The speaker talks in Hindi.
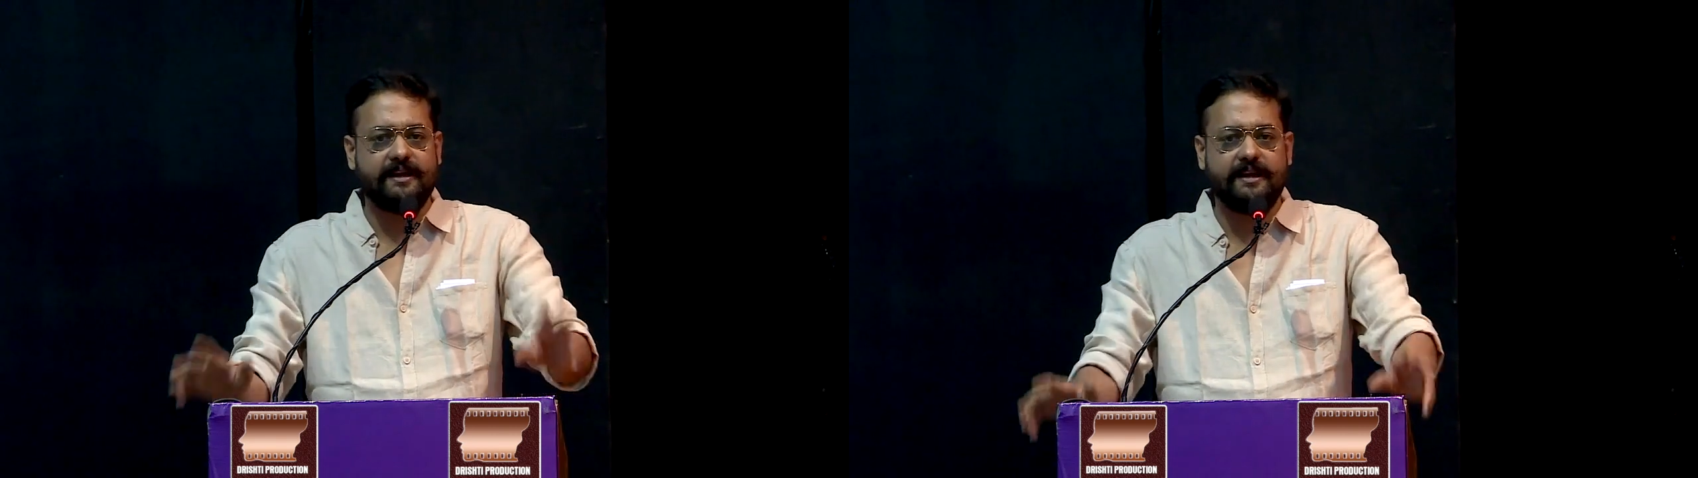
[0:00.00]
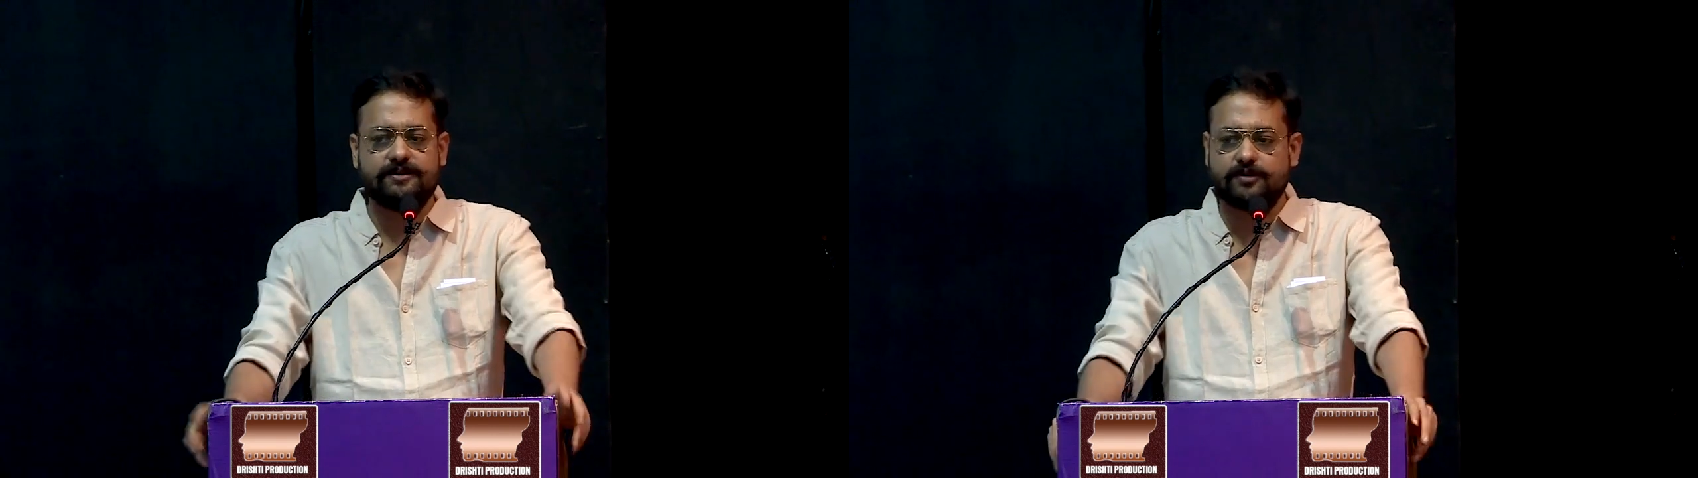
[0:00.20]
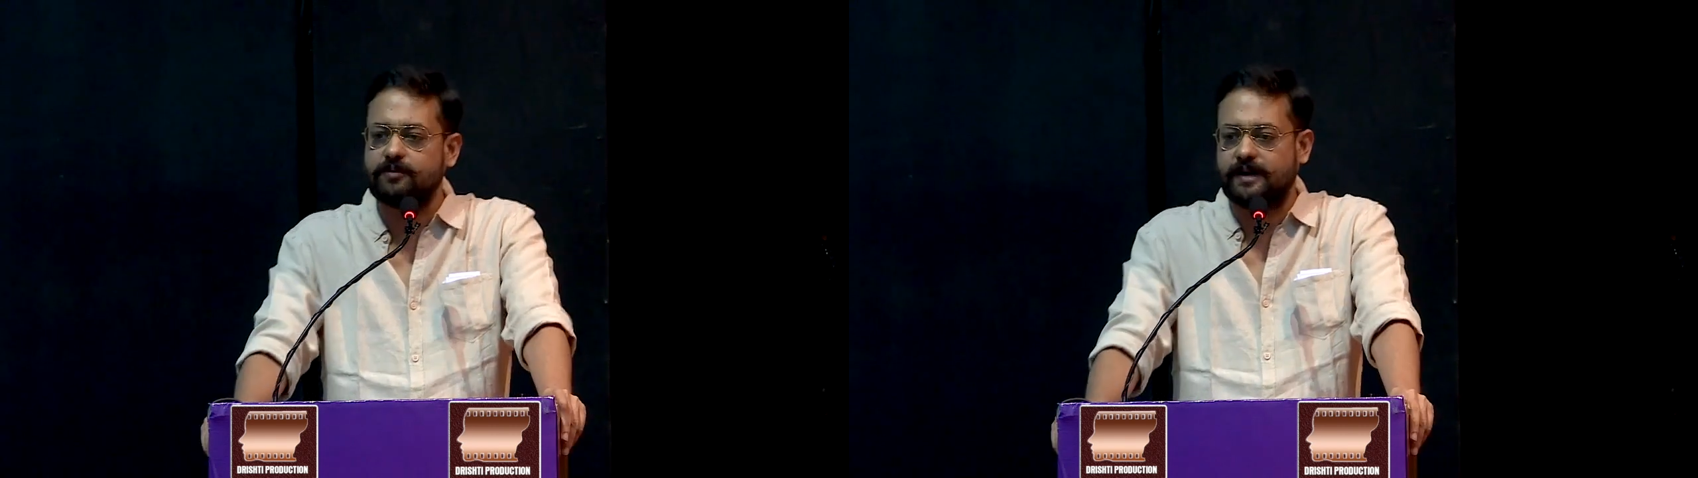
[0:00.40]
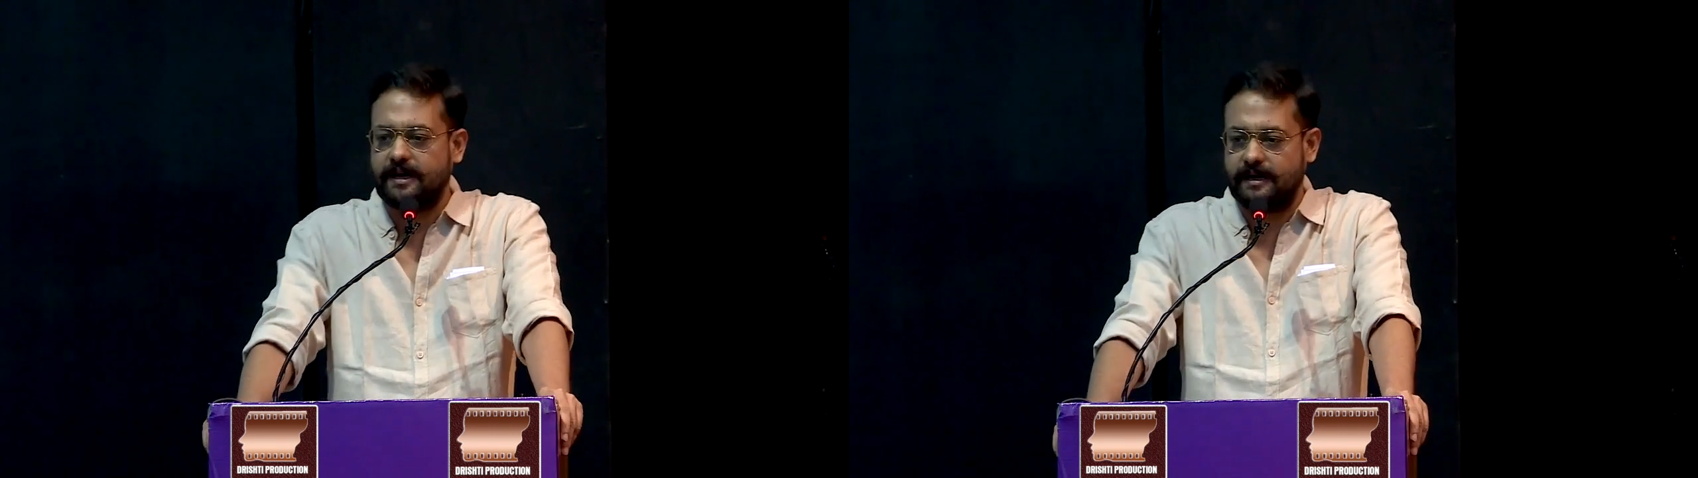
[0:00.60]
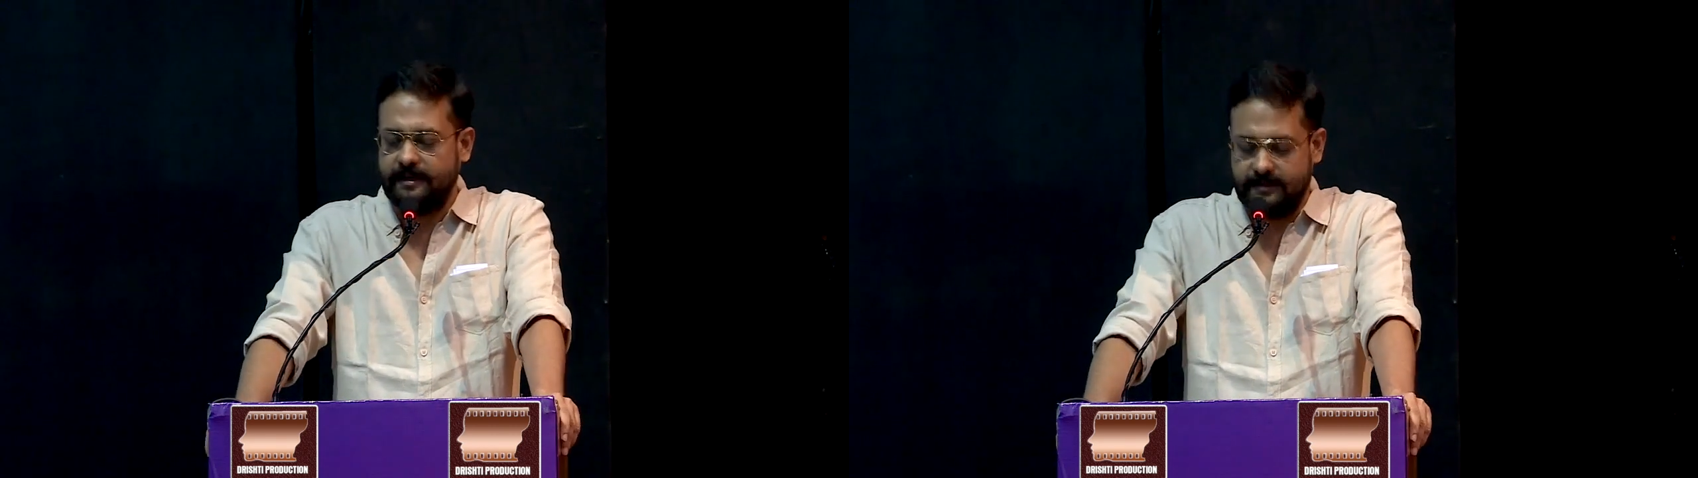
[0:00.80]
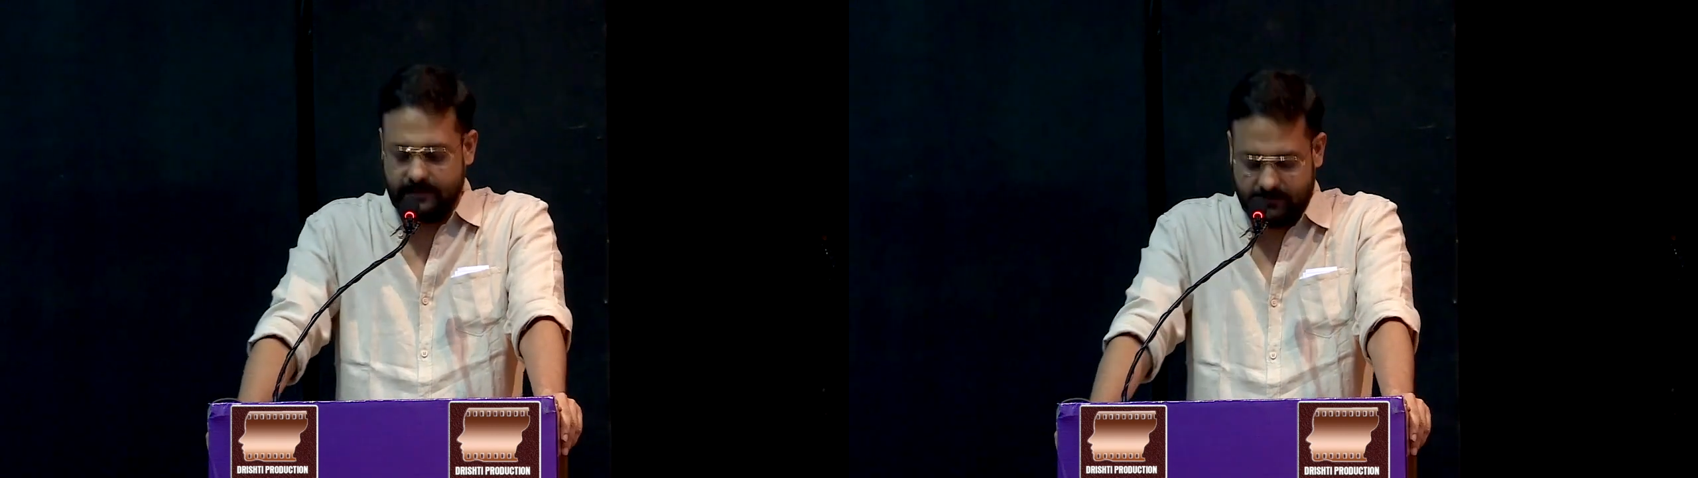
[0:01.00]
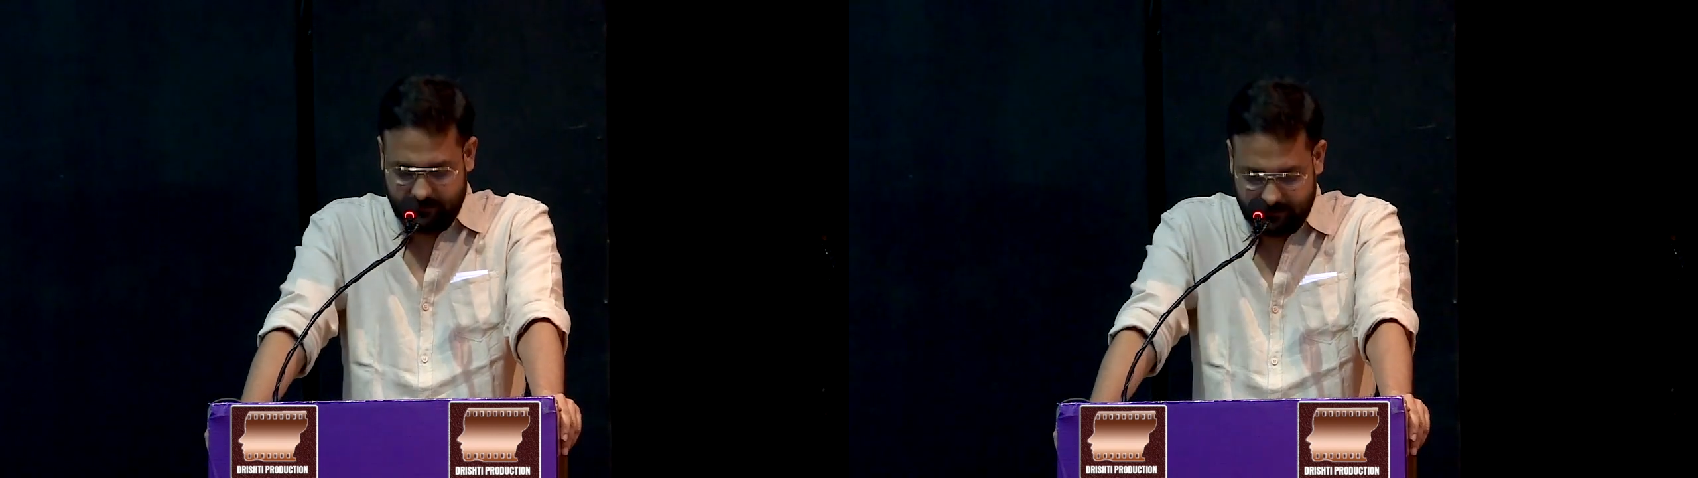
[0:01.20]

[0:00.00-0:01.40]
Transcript: के शोक मना रही थी